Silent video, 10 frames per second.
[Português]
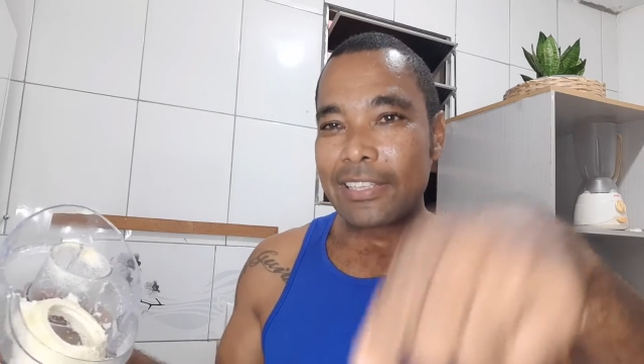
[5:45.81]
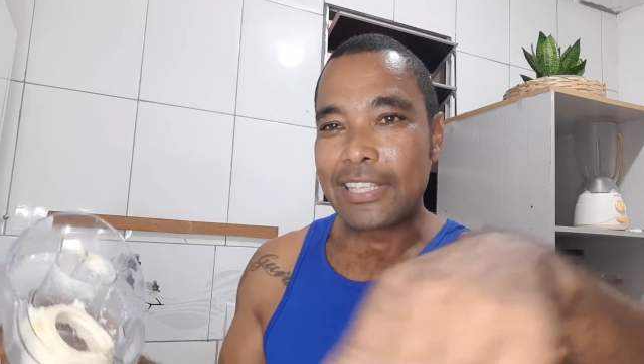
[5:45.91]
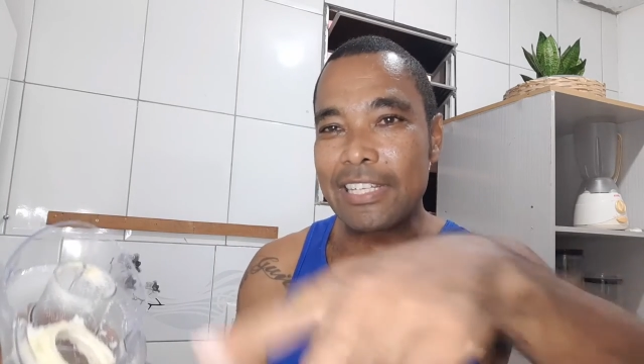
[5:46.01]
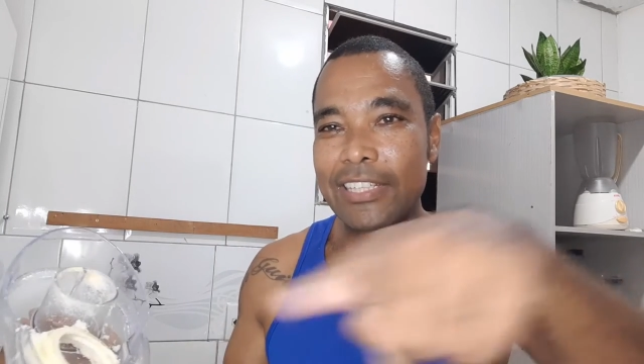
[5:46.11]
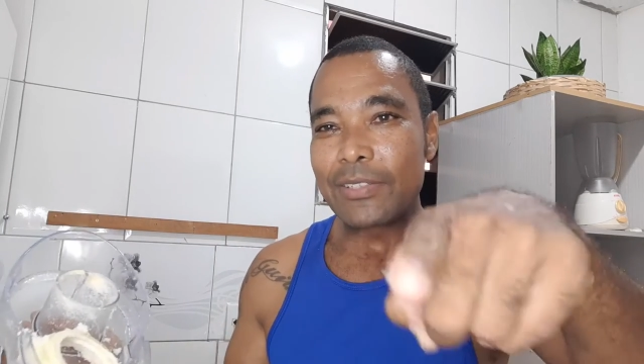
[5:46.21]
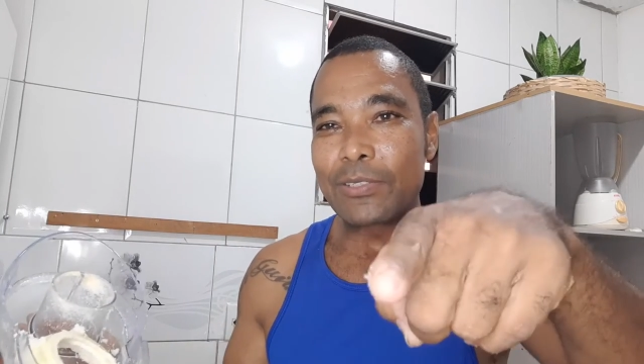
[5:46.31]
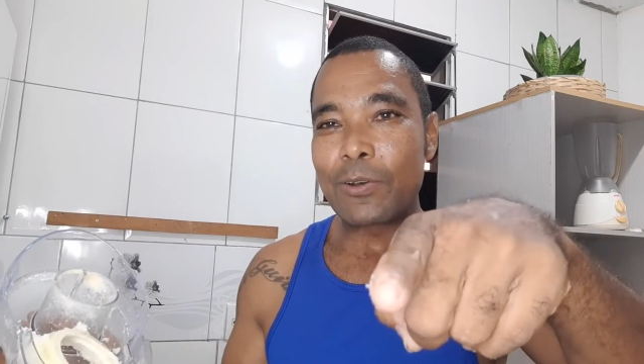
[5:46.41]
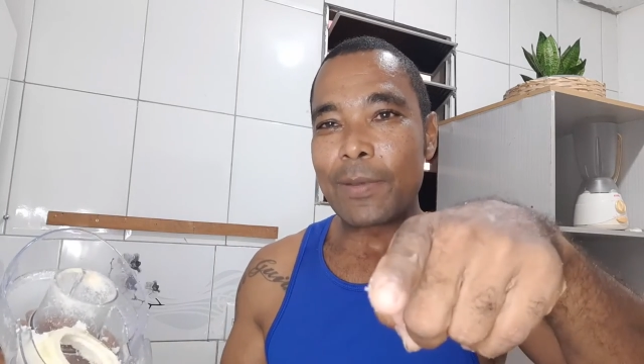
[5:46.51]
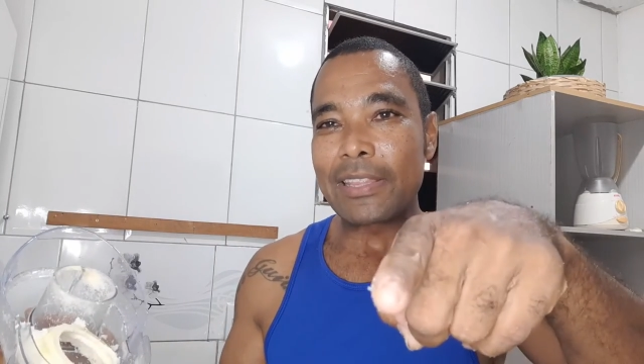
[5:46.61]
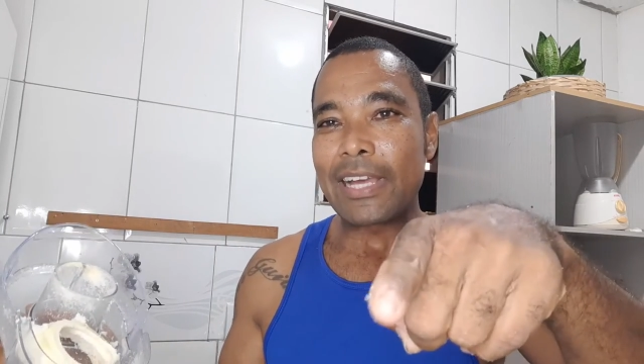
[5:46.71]
deixa aí nos
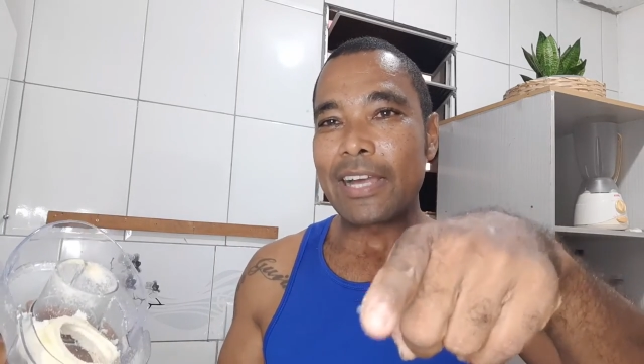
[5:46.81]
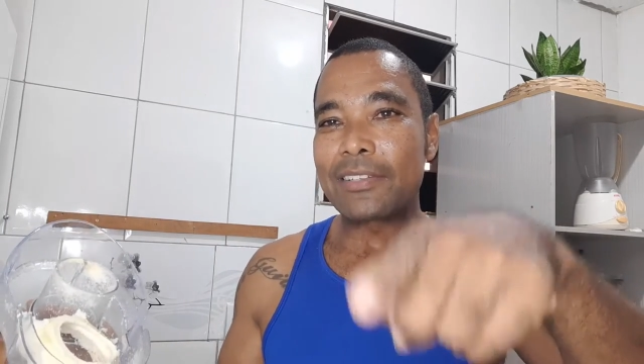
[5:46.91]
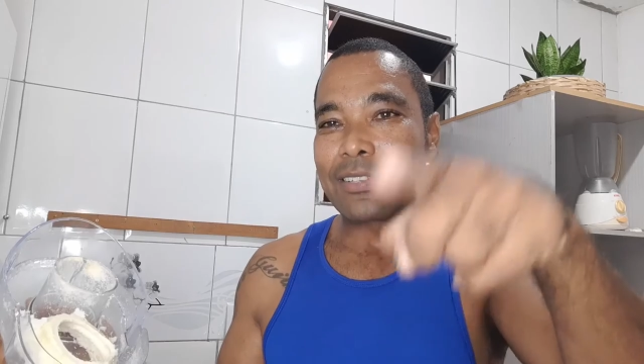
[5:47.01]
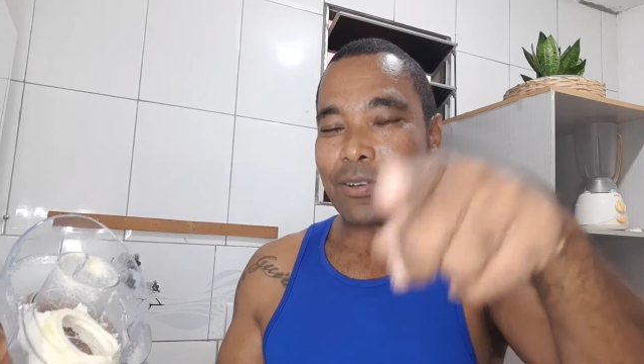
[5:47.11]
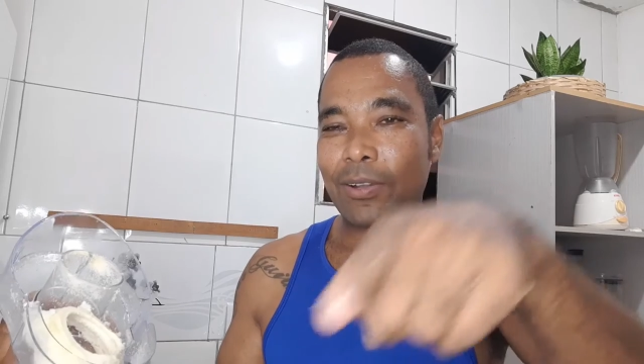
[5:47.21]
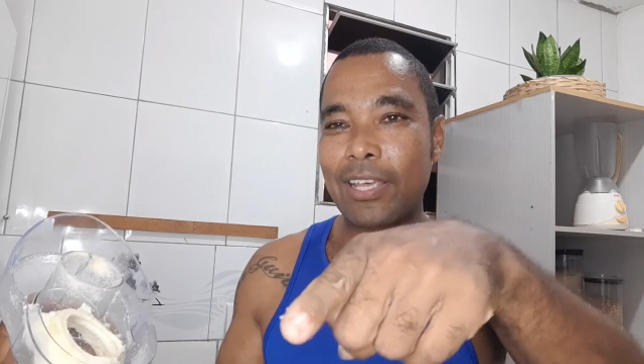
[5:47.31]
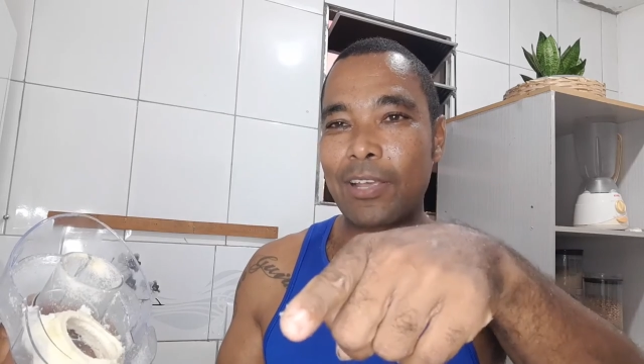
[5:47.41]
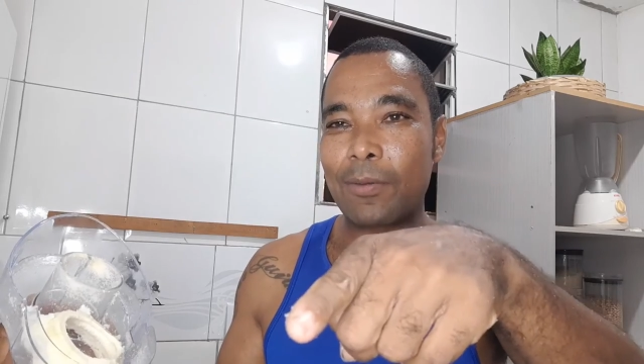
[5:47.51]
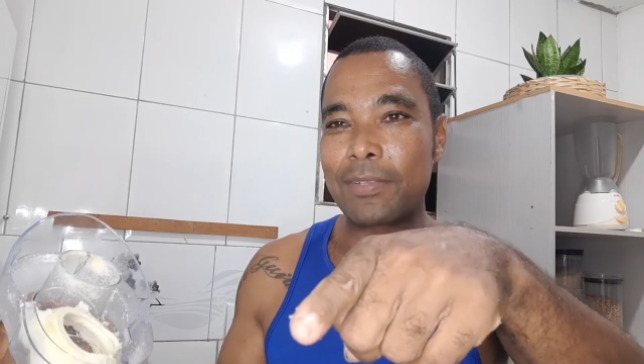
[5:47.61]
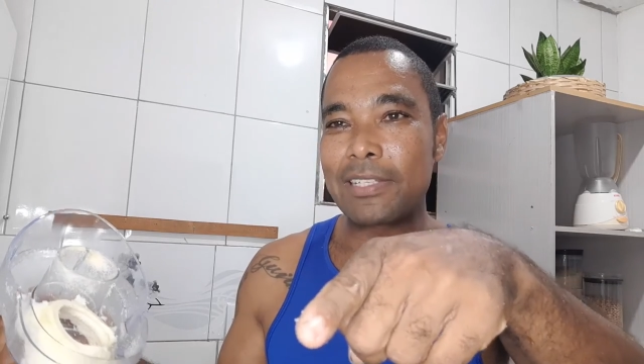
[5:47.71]
comentários, coloque aí
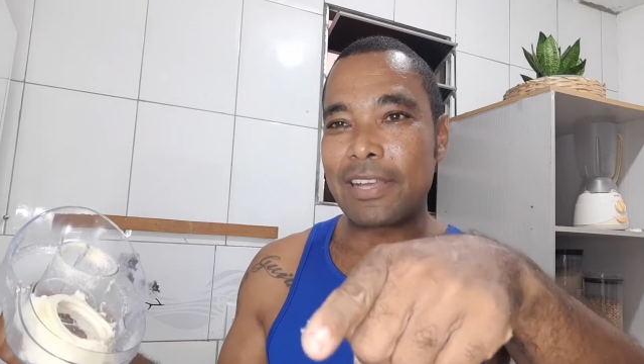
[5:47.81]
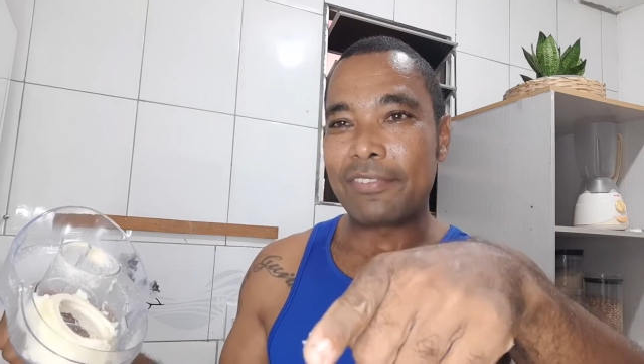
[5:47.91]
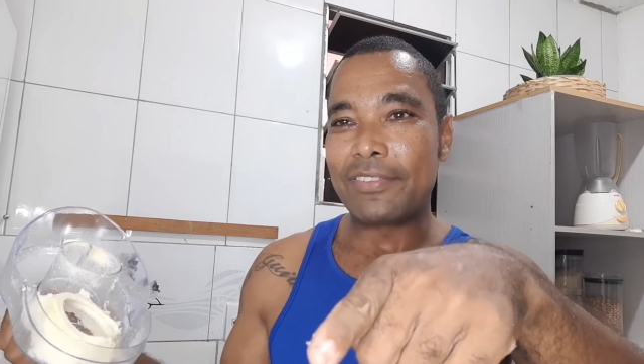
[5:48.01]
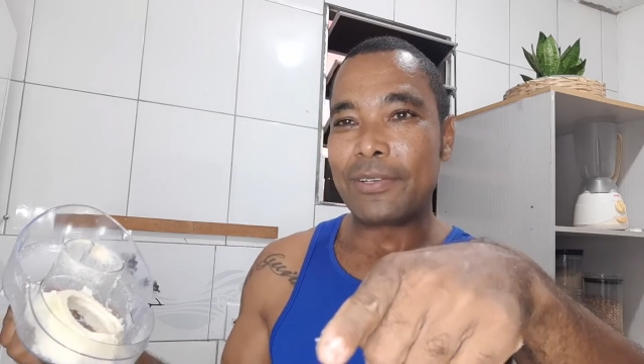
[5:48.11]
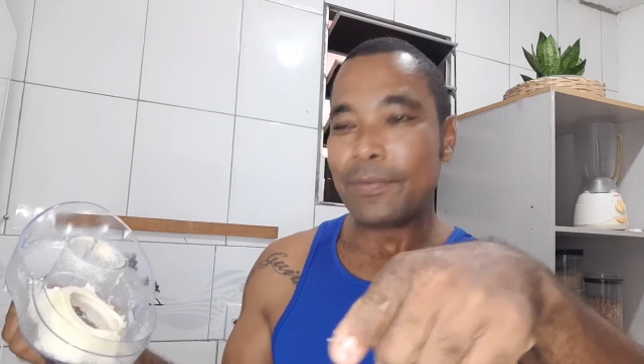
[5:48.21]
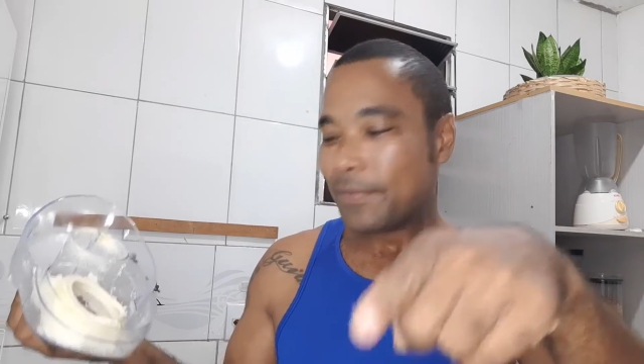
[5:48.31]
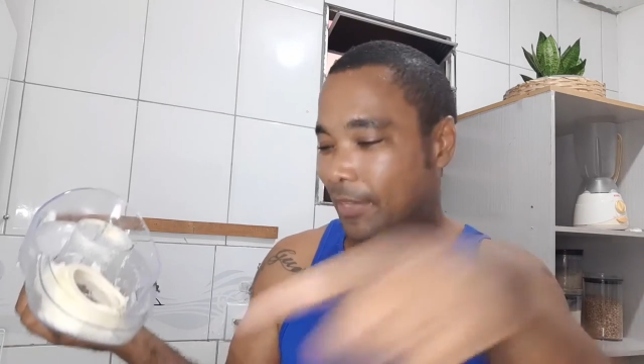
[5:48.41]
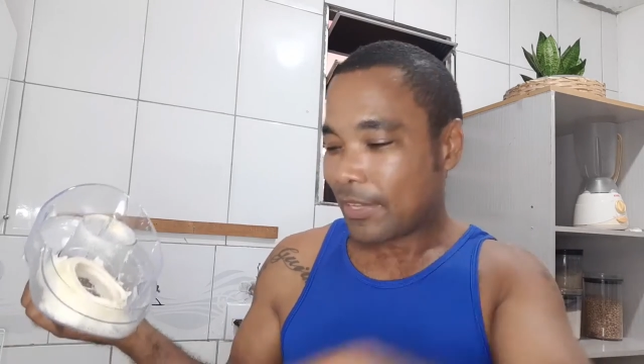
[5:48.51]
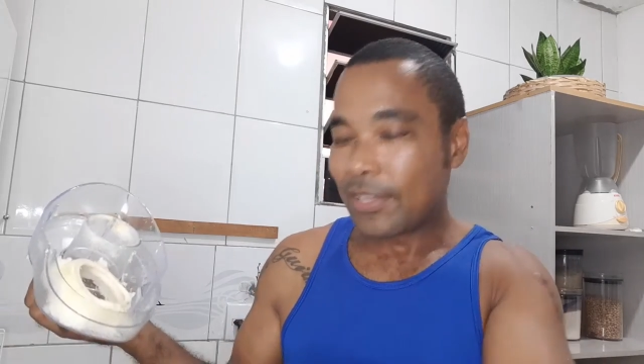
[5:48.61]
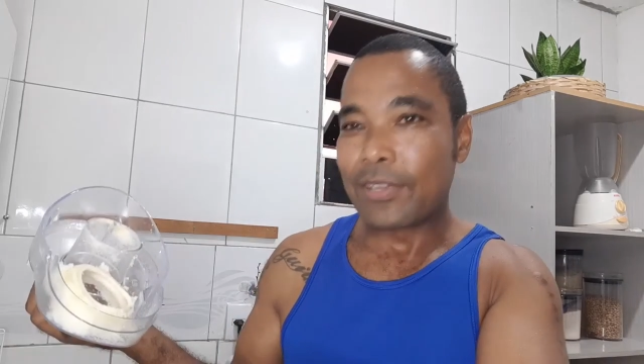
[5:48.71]
como desafio
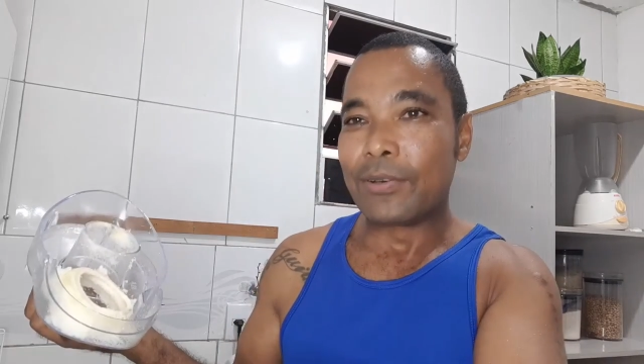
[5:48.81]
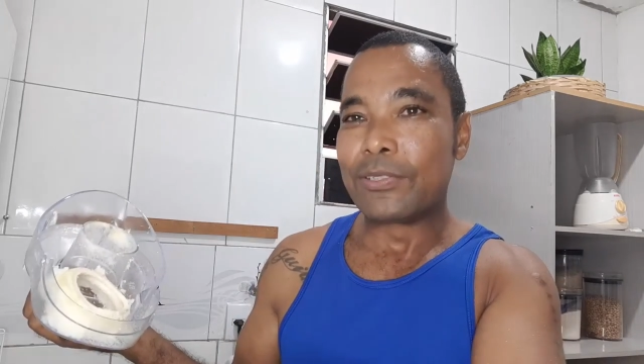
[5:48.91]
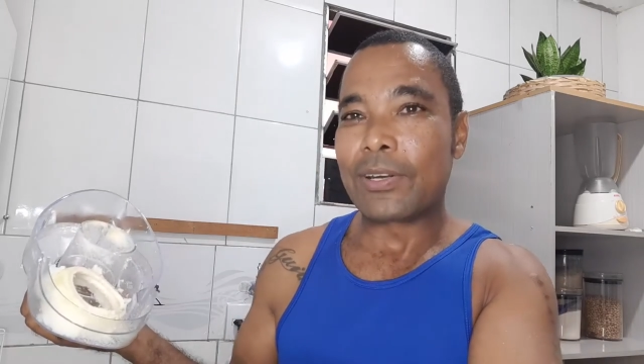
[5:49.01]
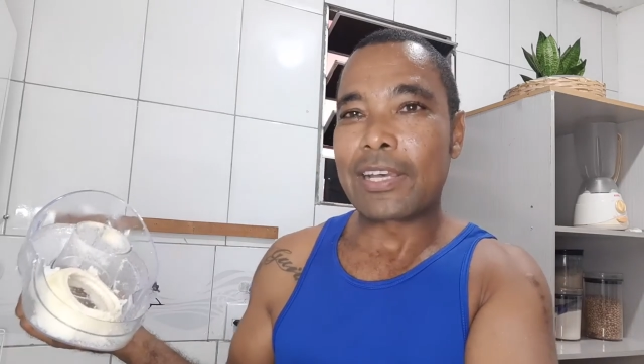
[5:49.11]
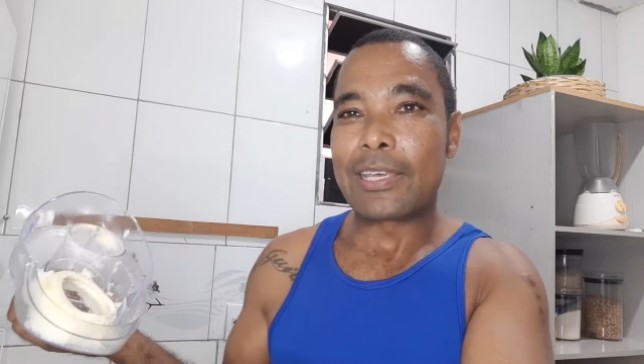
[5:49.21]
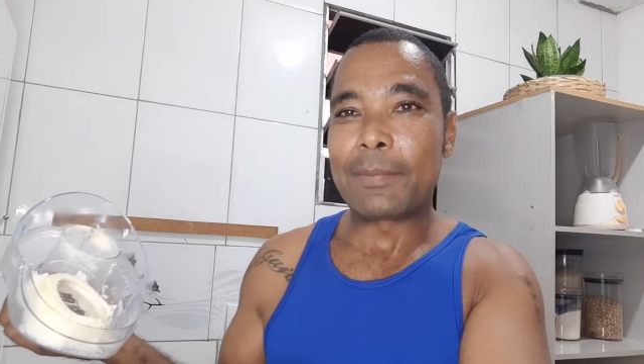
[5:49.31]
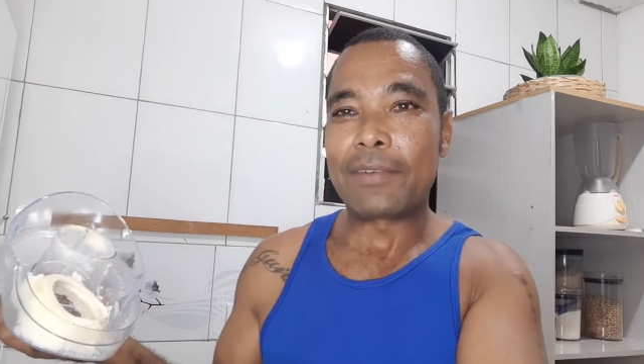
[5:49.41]
que eu jogo aqui para